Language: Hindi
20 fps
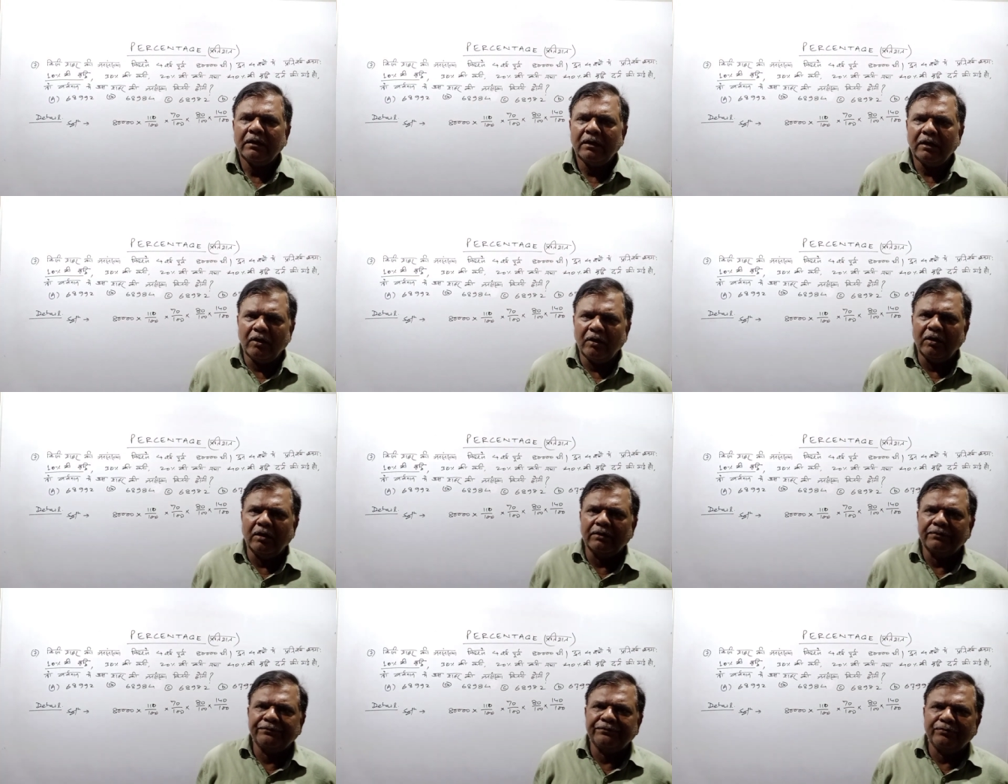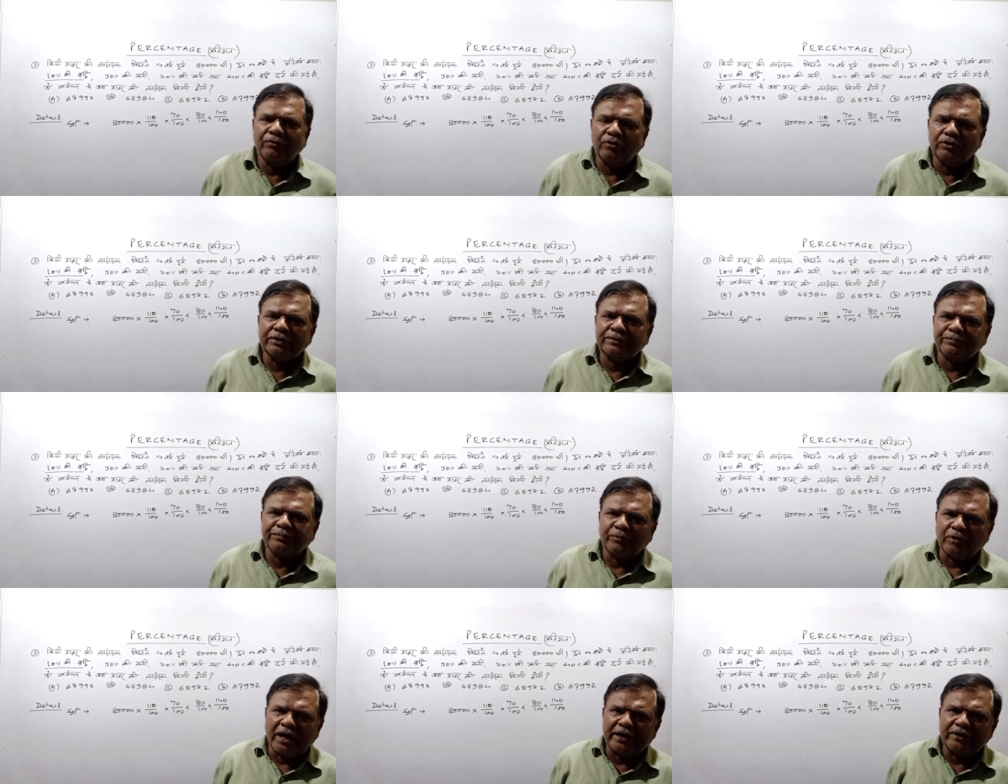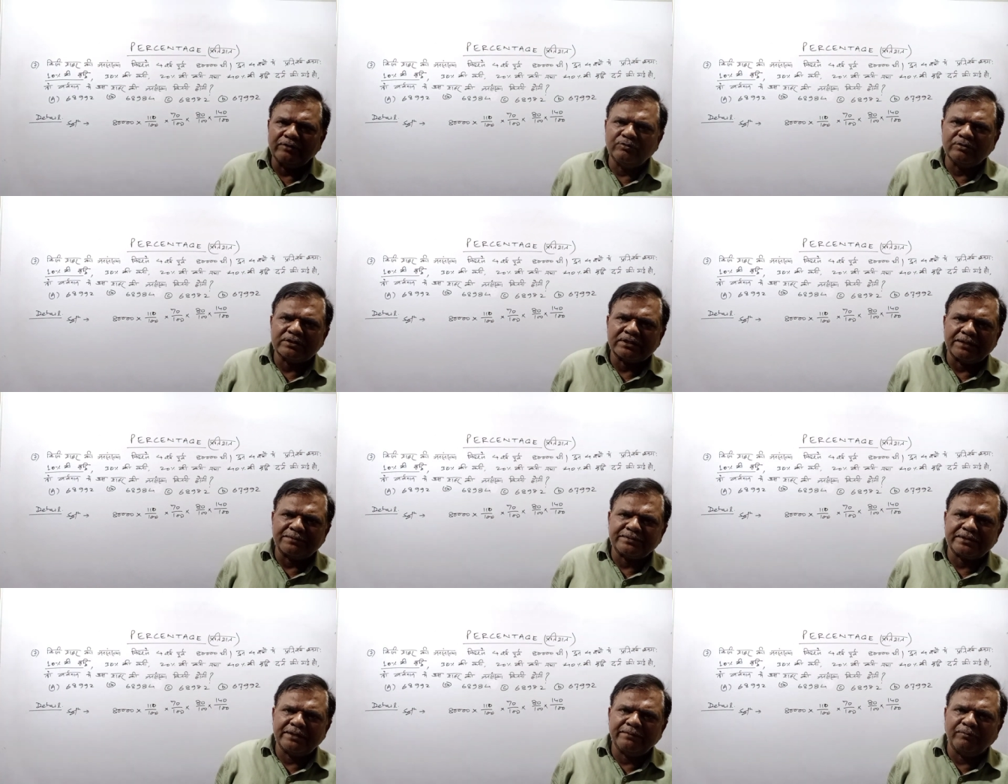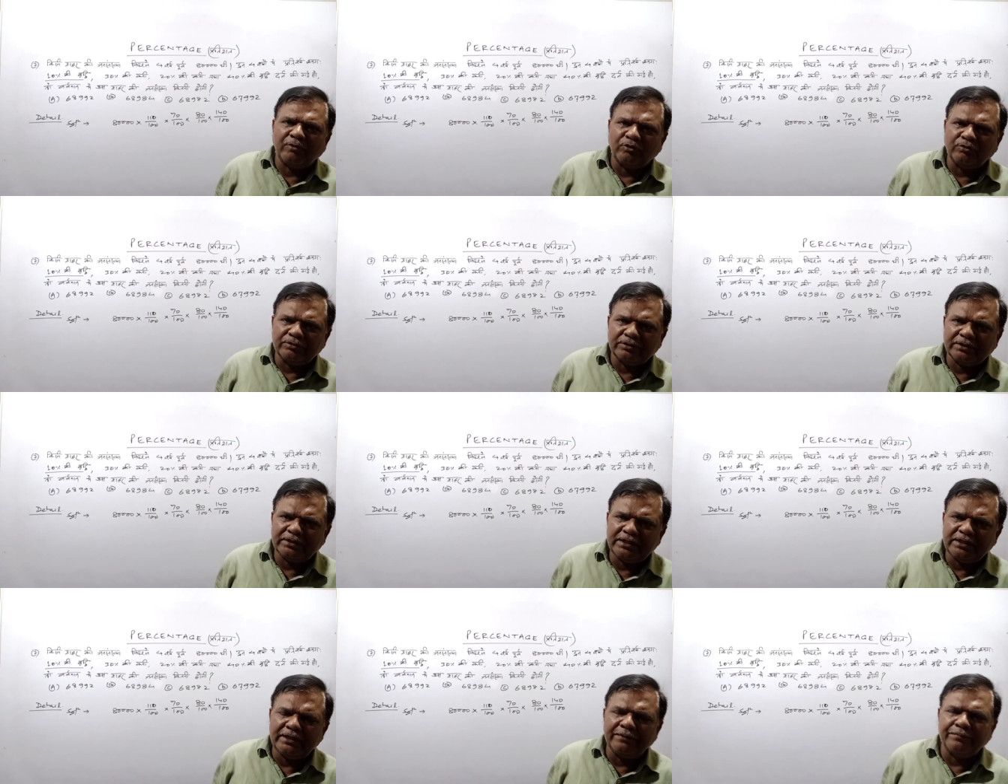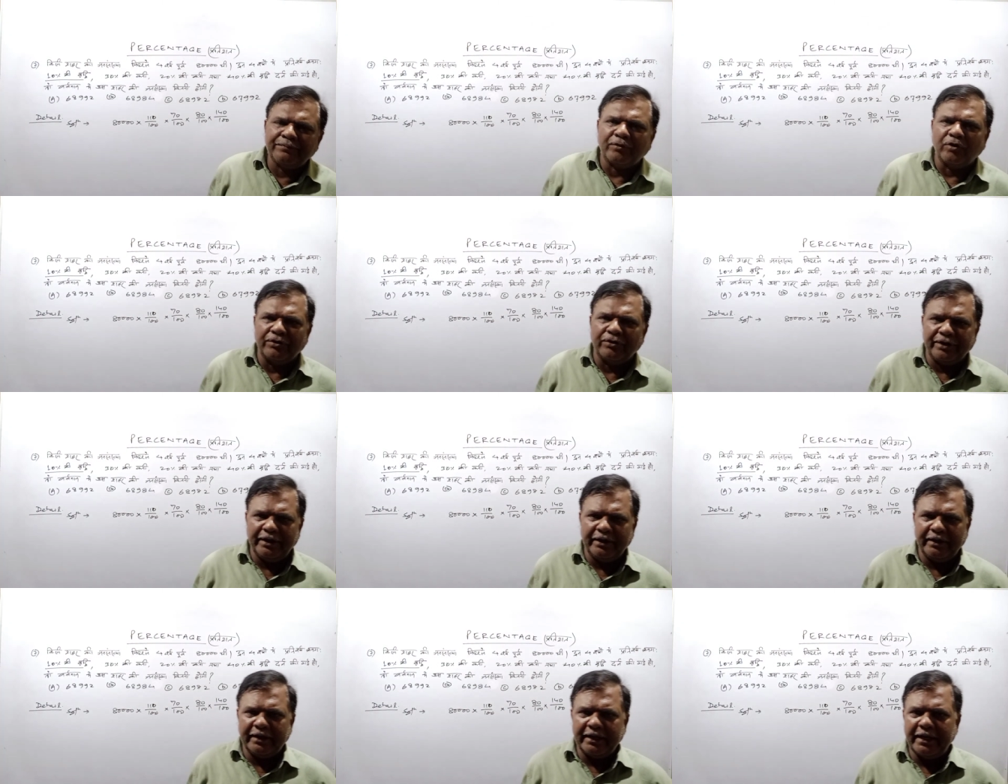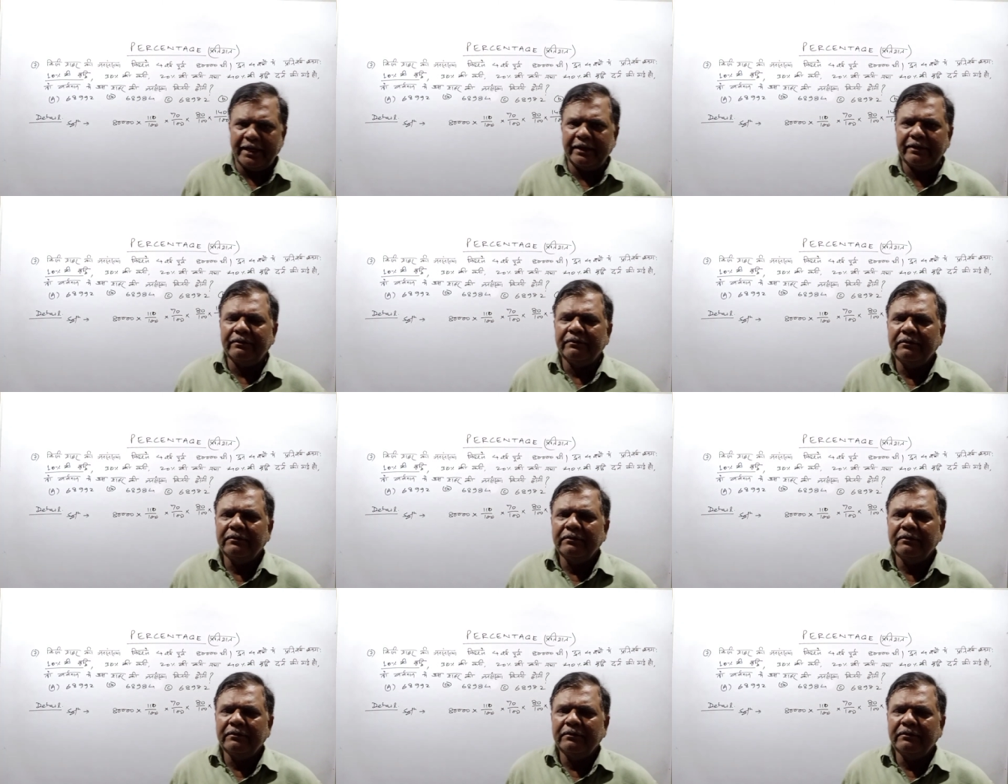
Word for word: और फोर्थ पॉइंट जो सबसे बहुत ही इम्पॉर्टेंट है